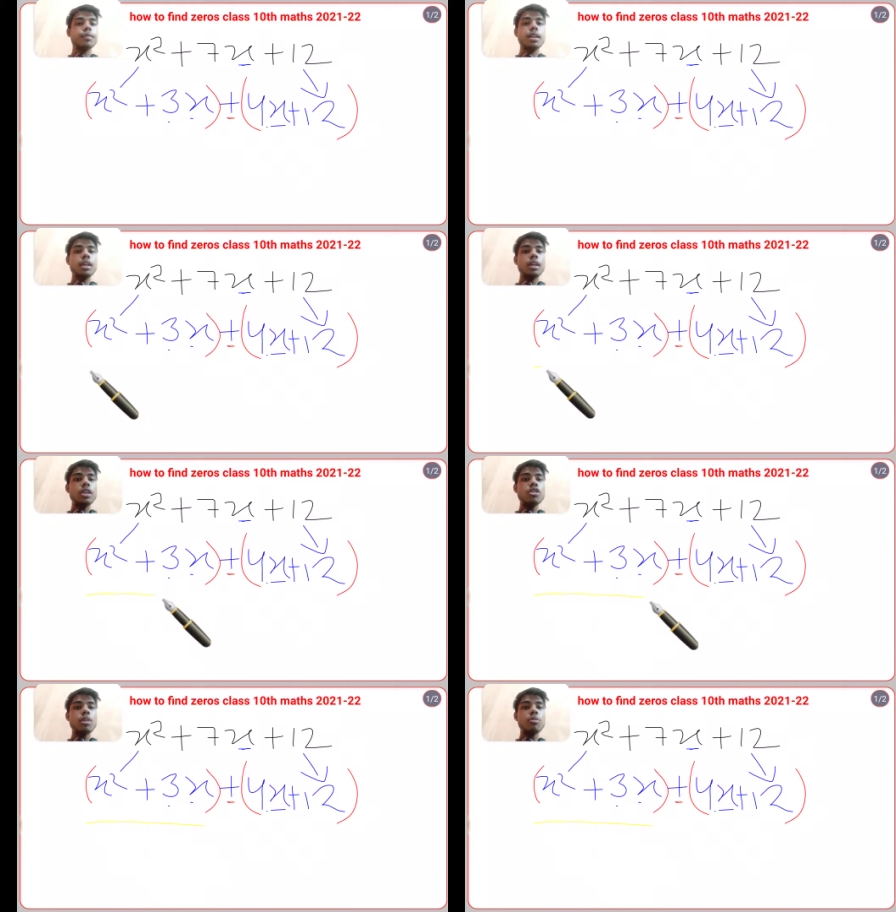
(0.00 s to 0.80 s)
ये
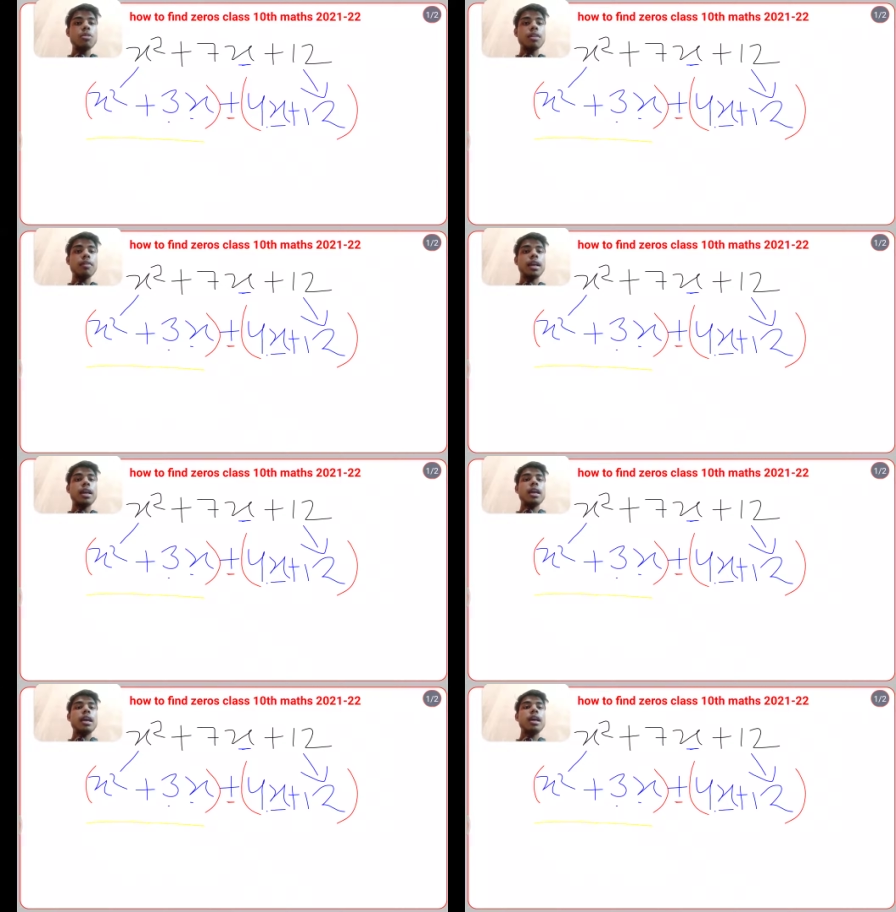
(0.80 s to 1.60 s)
जो आपको गिवन है
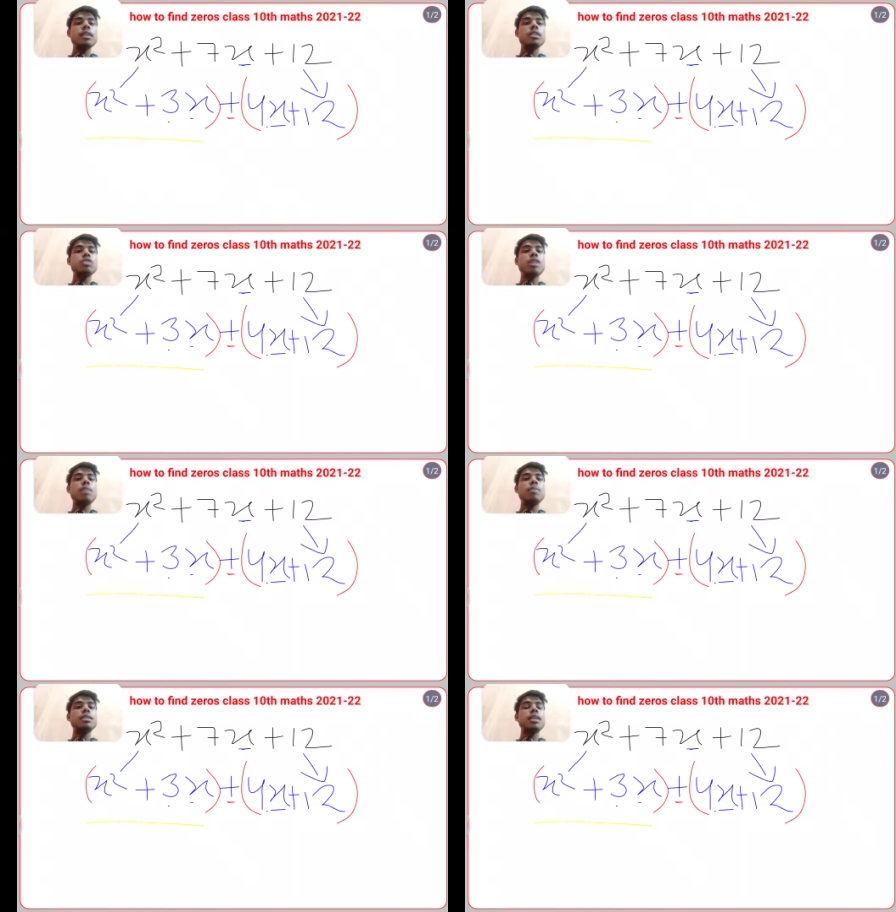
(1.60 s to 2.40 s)
एक्स स्क्वायर
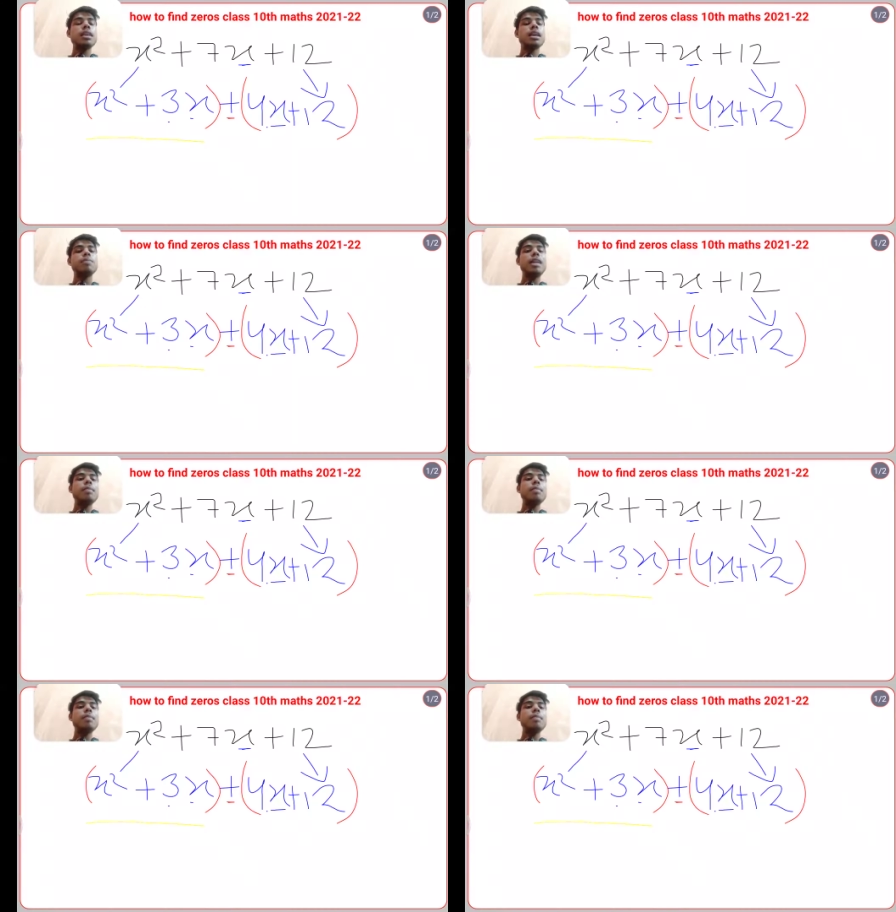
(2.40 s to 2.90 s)
प्लस थ्री एक्स पहले मैं